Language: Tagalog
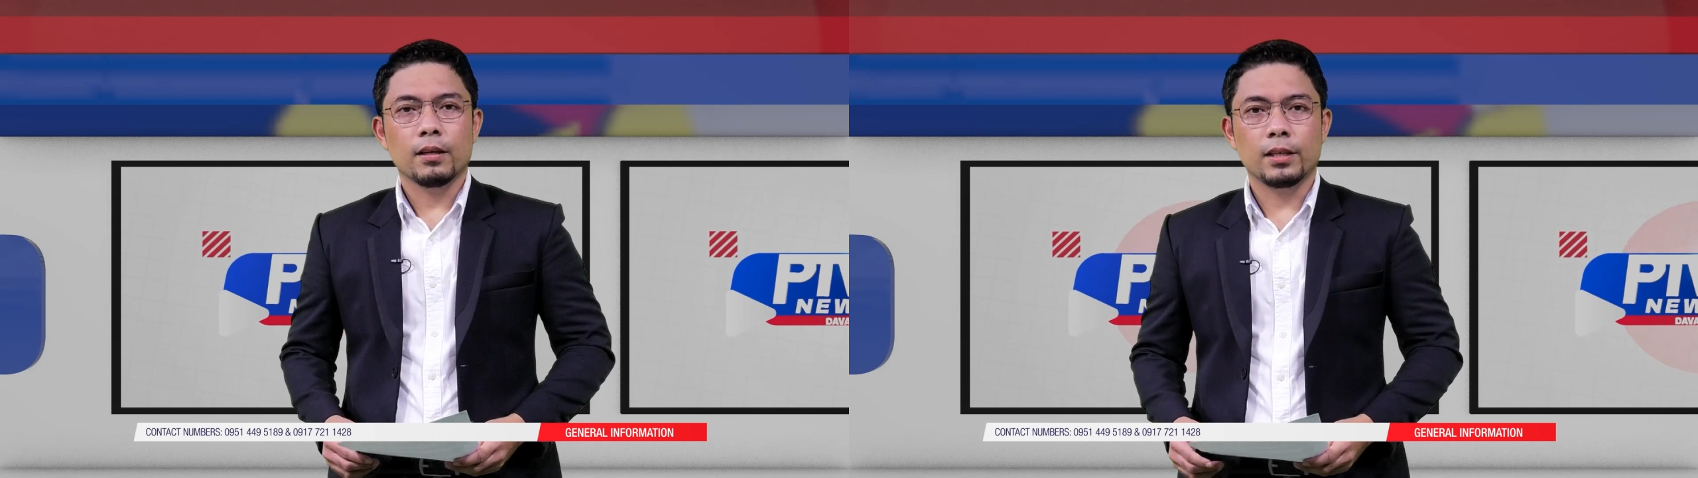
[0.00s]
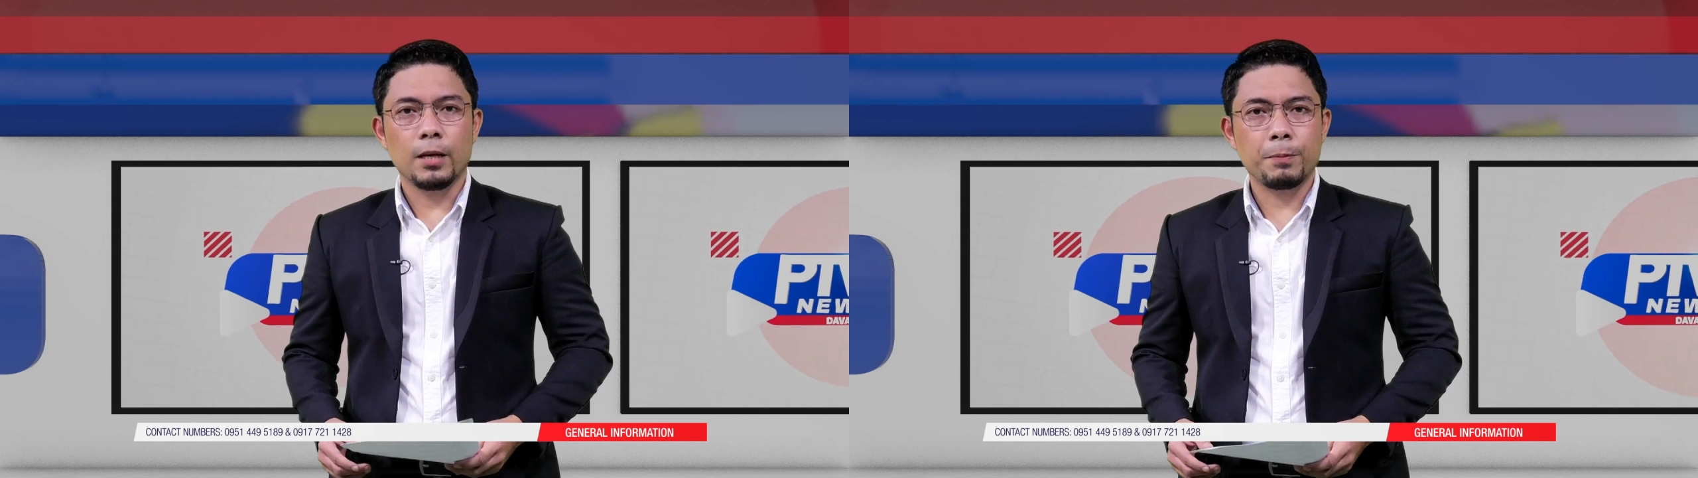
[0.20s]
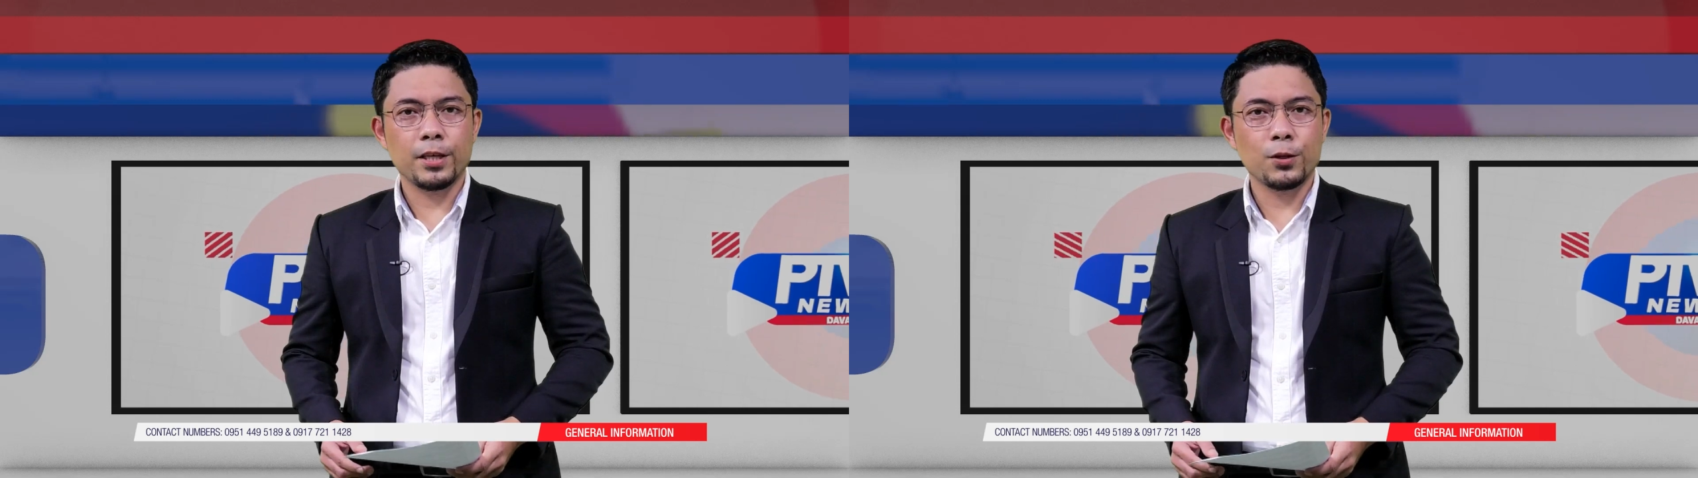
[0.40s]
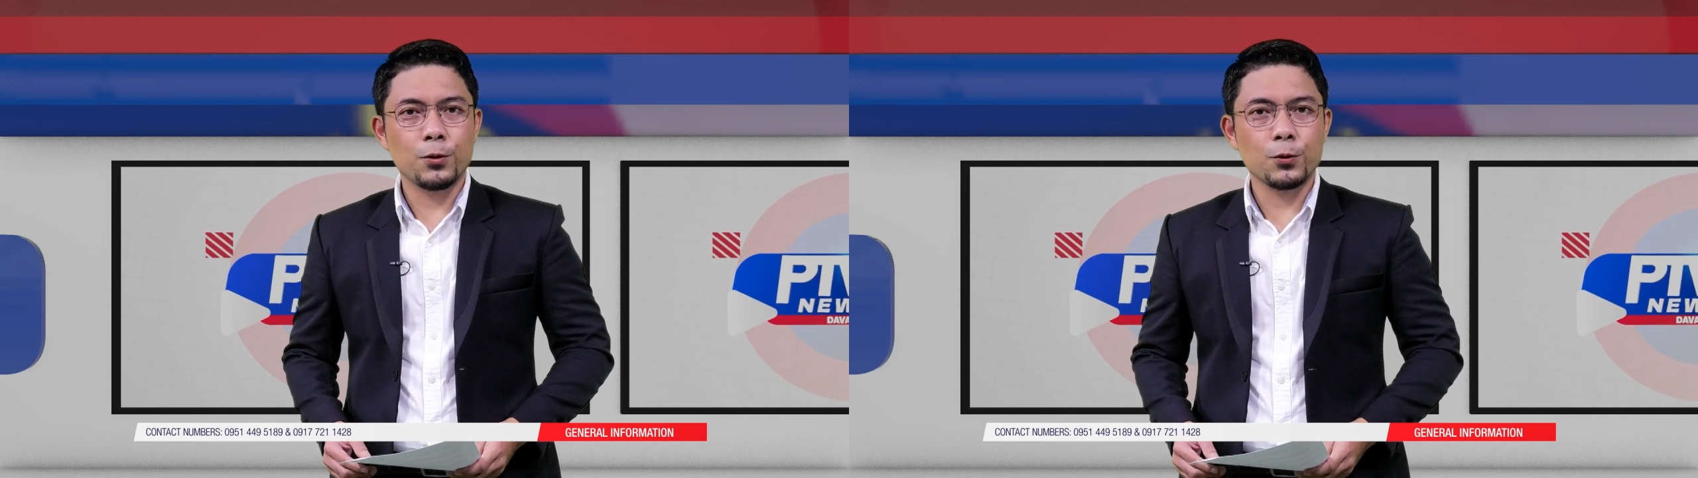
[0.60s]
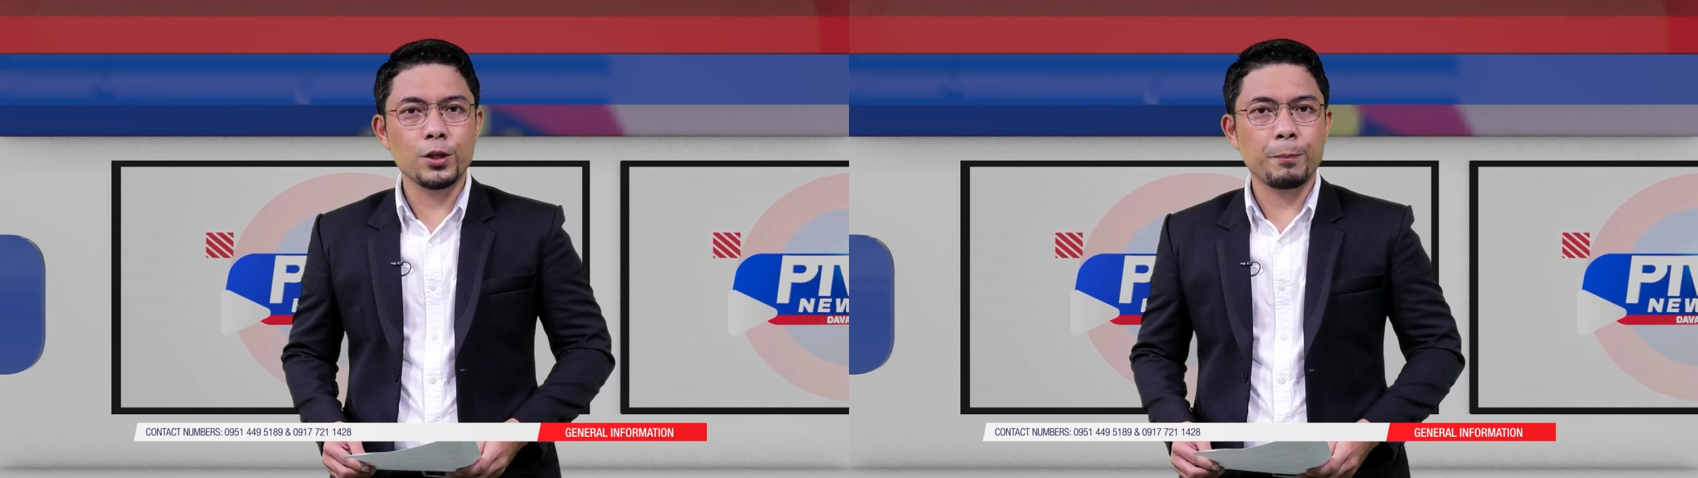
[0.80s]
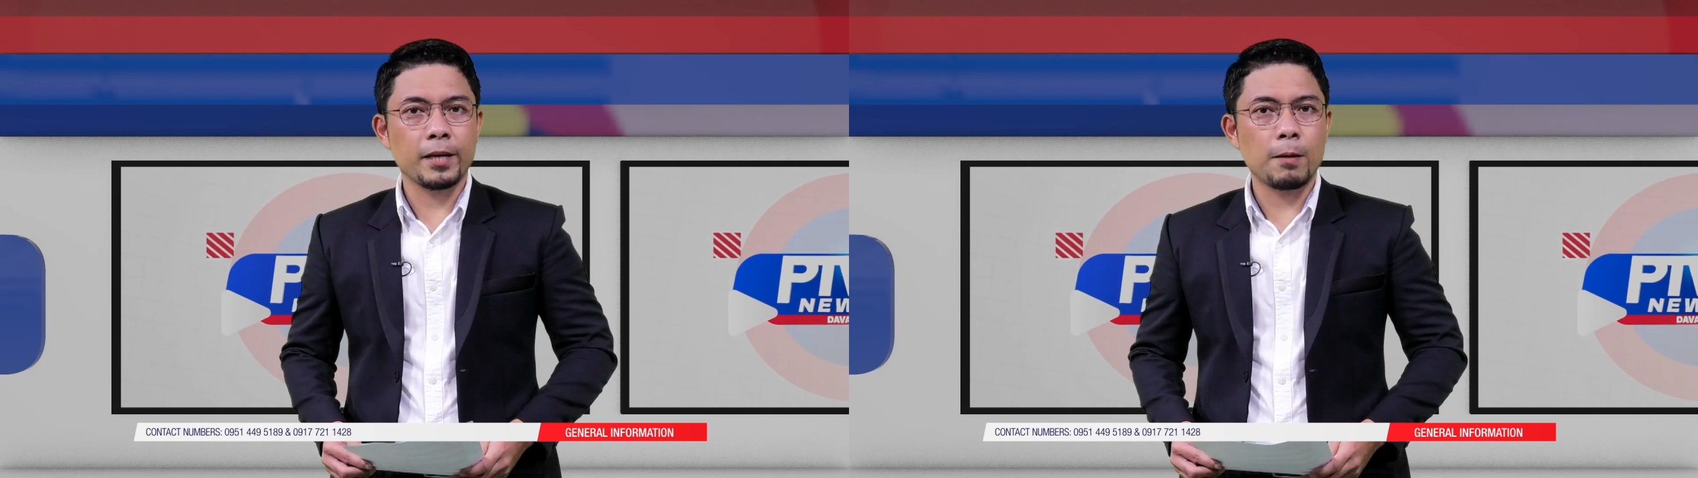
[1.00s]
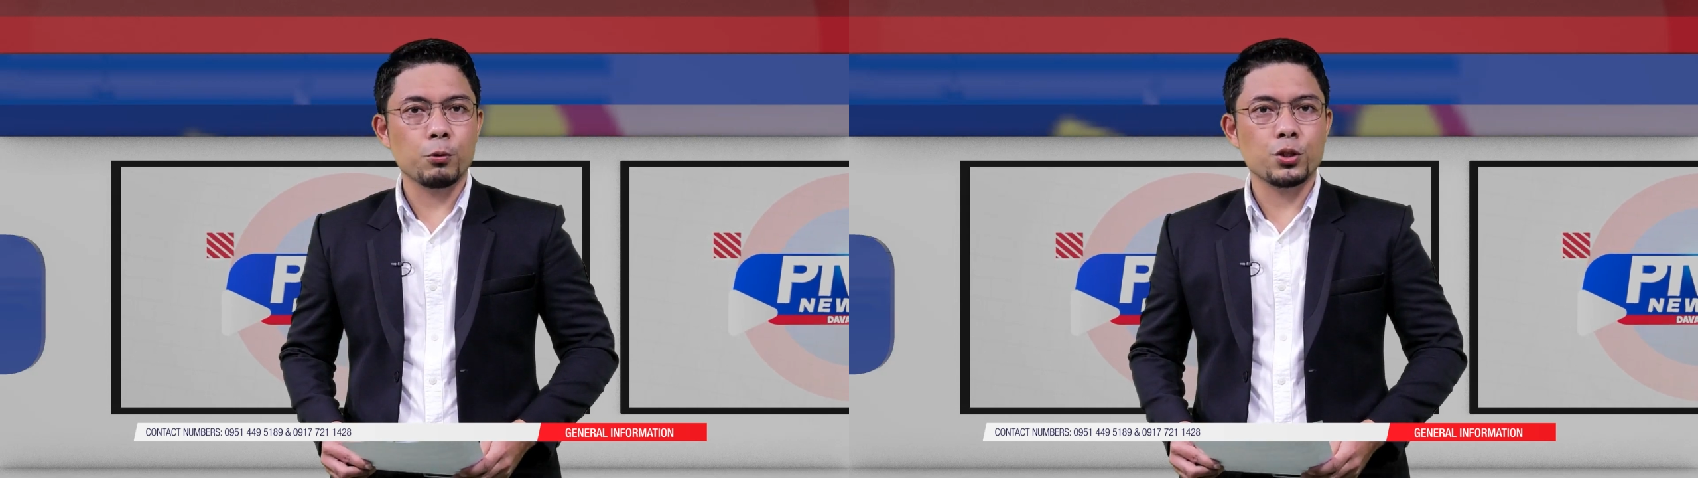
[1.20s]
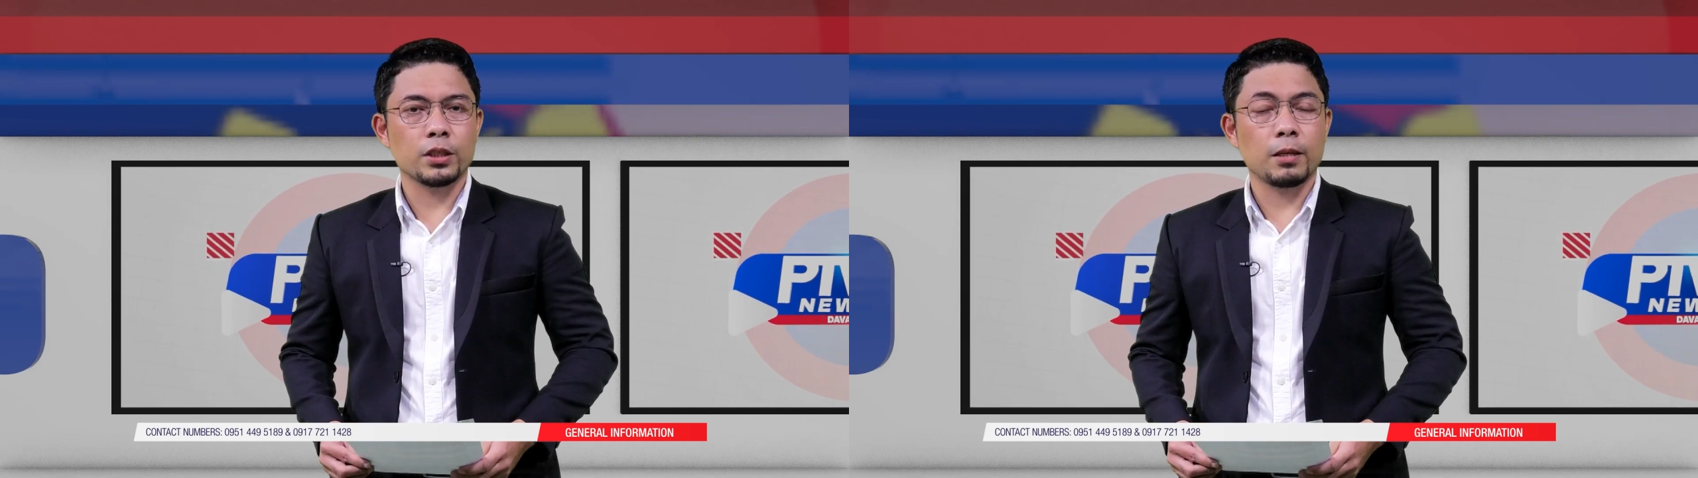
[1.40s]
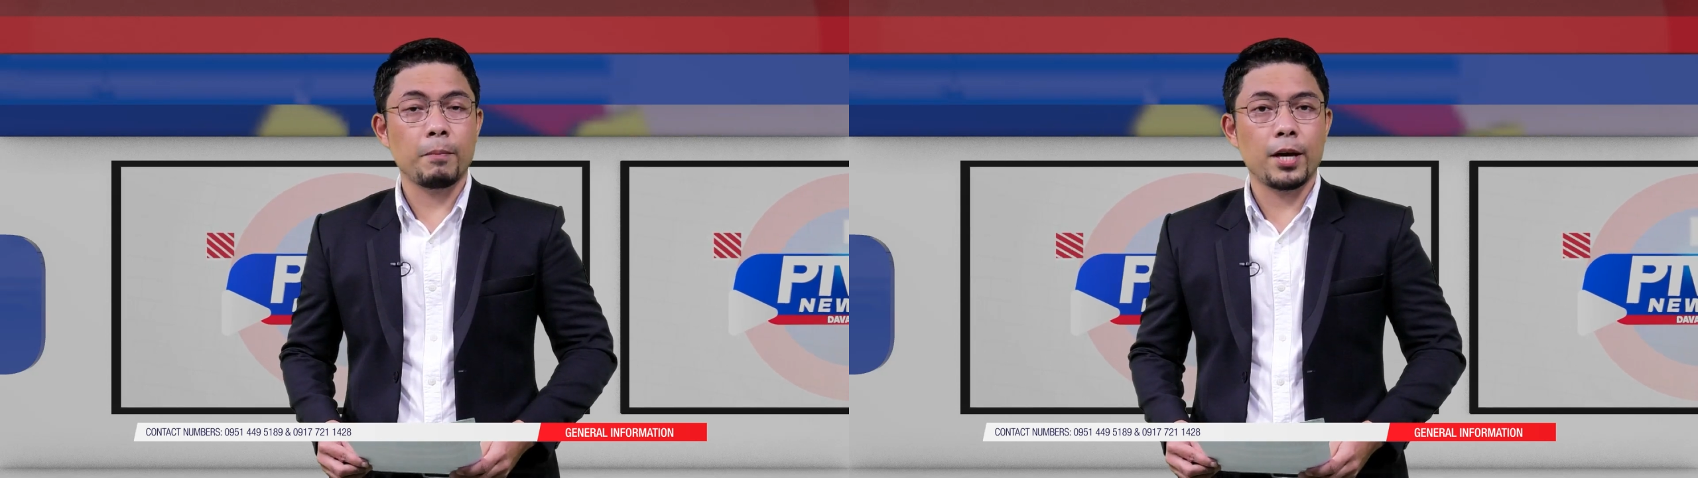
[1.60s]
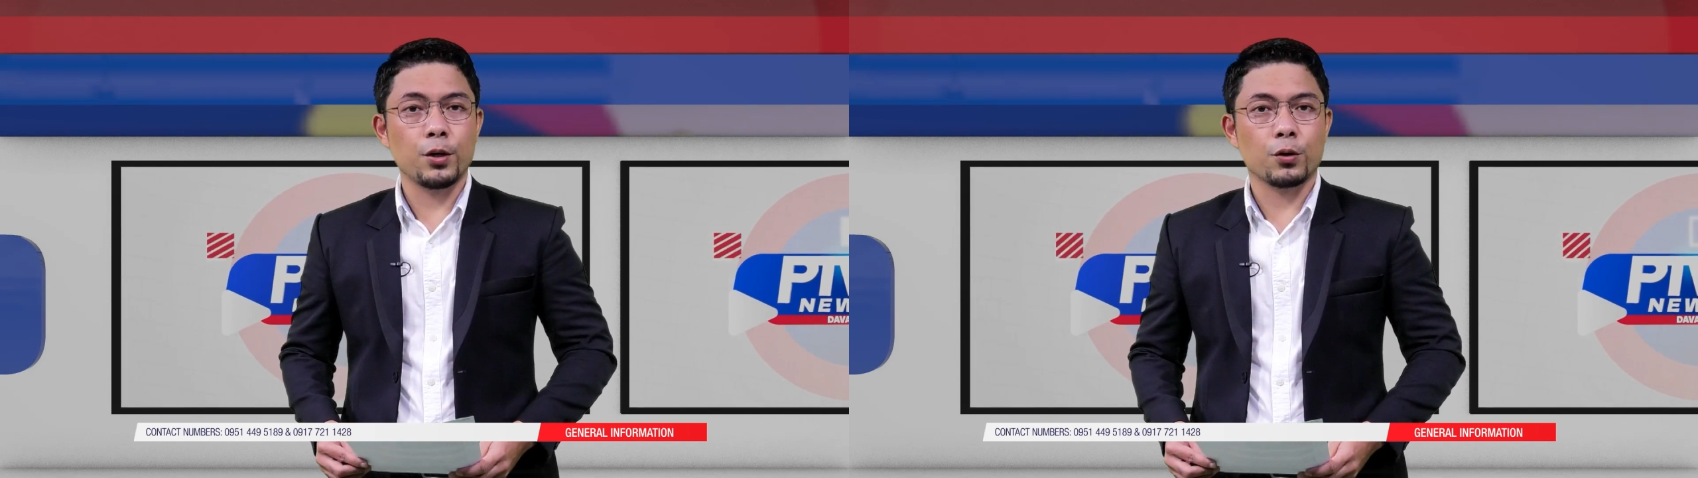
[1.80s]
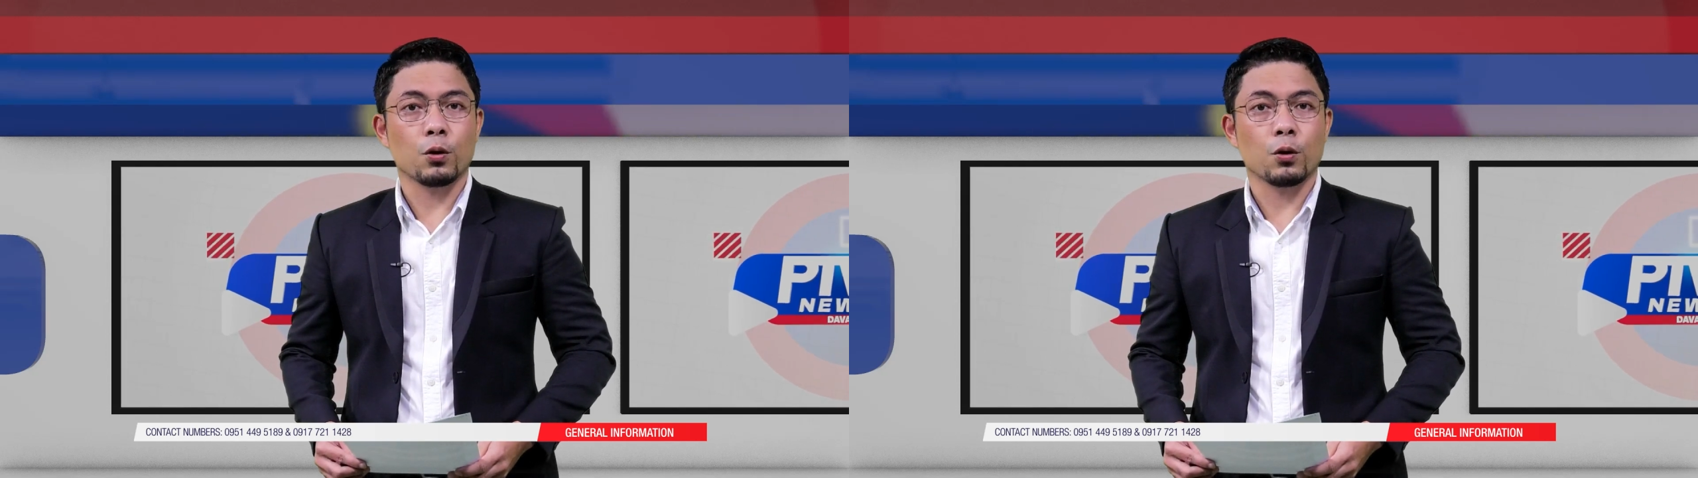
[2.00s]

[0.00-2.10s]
Gipaniguro ni Panabo City Mayor